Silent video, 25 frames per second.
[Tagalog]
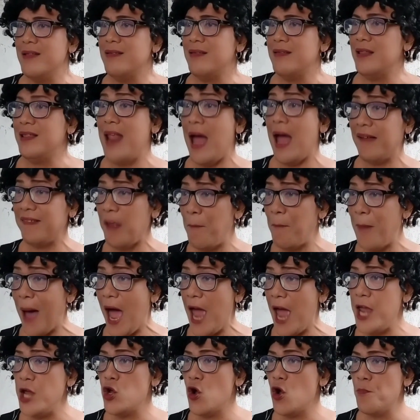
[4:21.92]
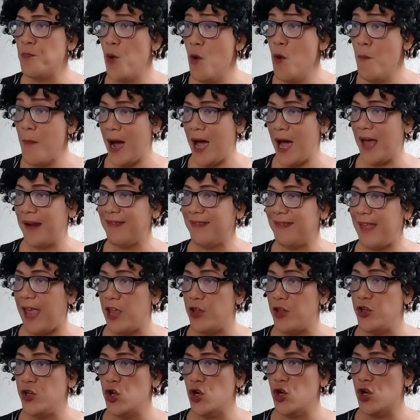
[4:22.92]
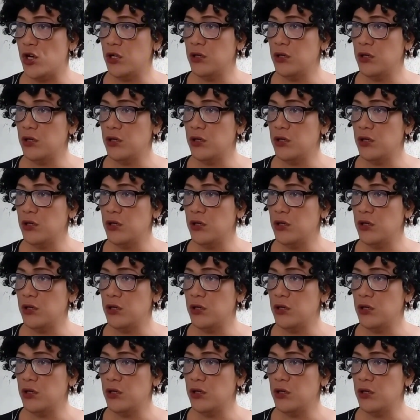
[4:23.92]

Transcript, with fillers: Nasa bahay ko po, Mang Arsenio.